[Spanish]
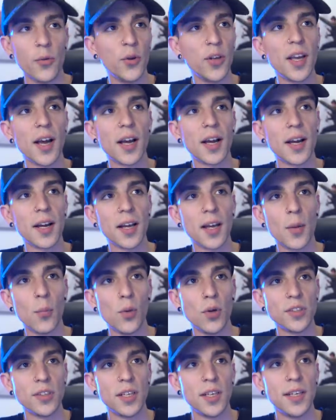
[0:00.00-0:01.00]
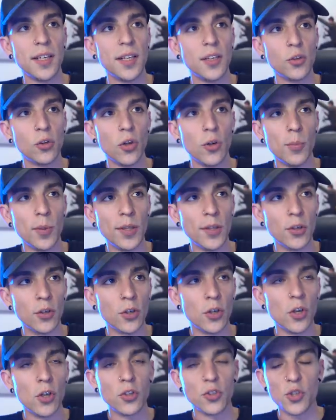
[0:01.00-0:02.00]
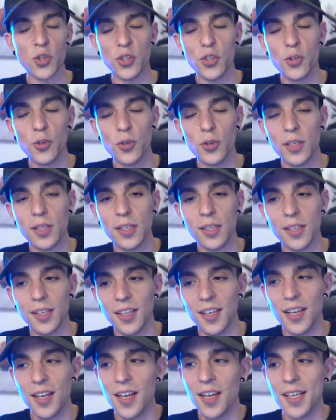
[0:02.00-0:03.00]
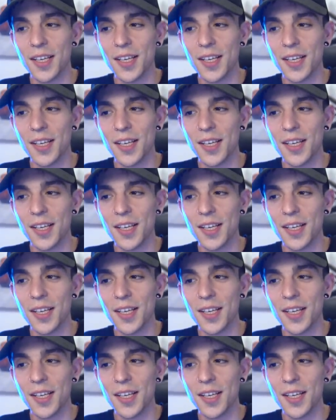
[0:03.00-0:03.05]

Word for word: la única cara que puede salir en todo el vídeo soy yo y,